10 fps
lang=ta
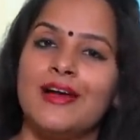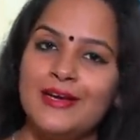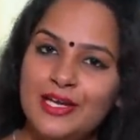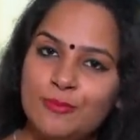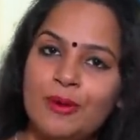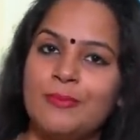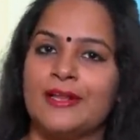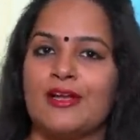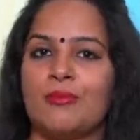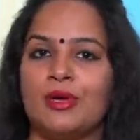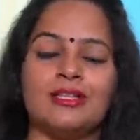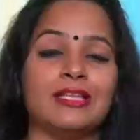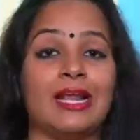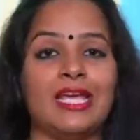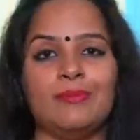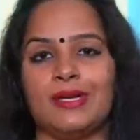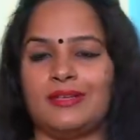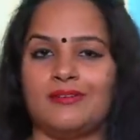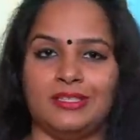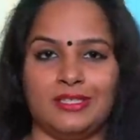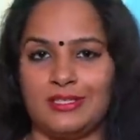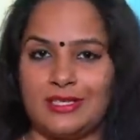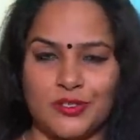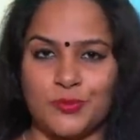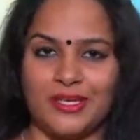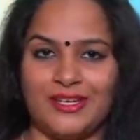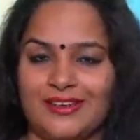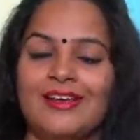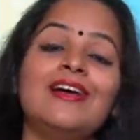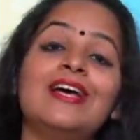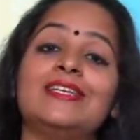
கண்டிப்பாக மறக்காமல் அந்த லைக் பட்டனை வந்துட்டு டச் பண்ணிவிடுங்க